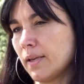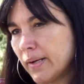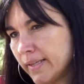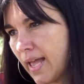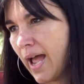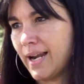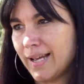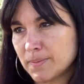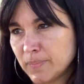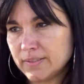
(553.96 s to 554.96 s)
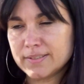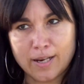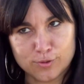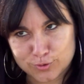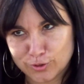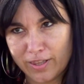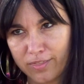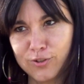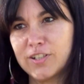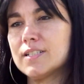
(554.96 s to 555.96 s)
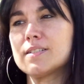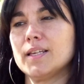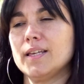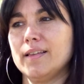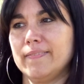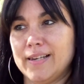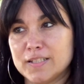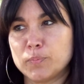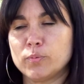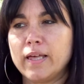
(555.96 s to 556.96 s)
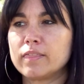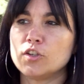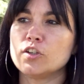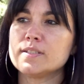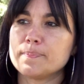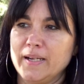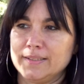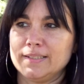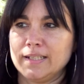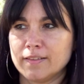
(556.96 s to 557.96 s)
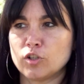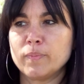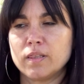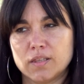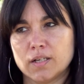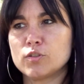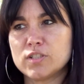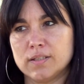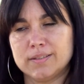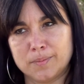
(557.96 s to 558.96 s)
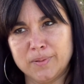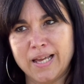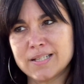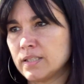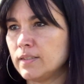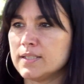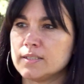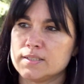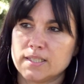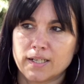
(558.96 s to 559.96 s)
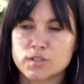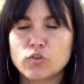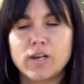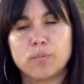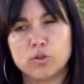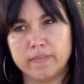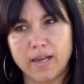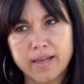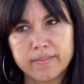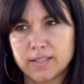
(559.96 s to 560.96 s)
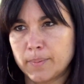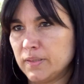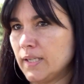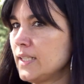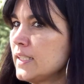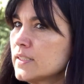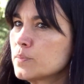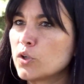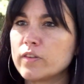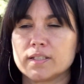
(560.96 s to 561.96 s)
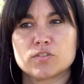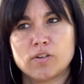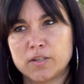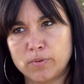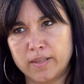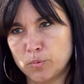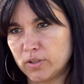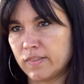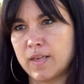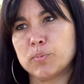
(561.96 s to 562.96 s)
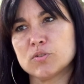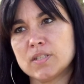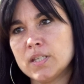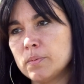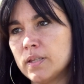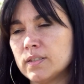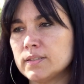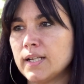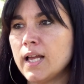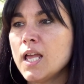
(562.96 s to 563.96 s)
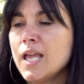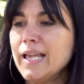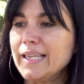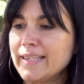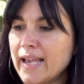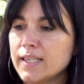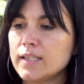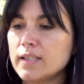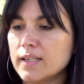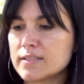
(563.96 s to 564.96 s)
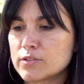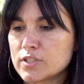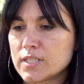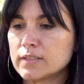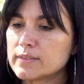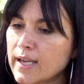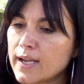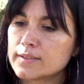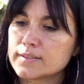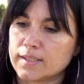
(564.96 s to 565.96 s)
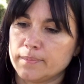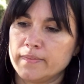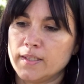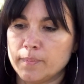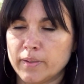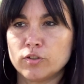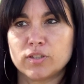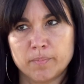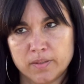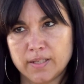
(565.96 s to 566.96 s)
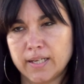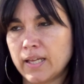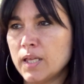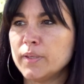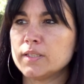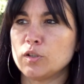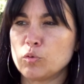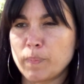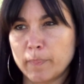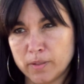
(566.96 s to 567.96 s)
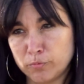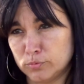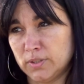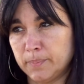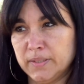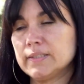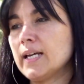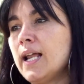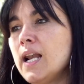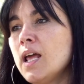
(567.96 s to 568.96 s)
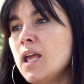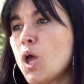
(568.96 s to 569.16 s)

que vaya a las mentes y a los corazones de, las poblaciones para tratar de convencerlos de determinadas ideas, en este caso de la bondad, del capitalismo, de que solo hay una democracia posible, etc. Y ahí estos think tanks, que van de la mano también de la academia, tienen un papel fundamental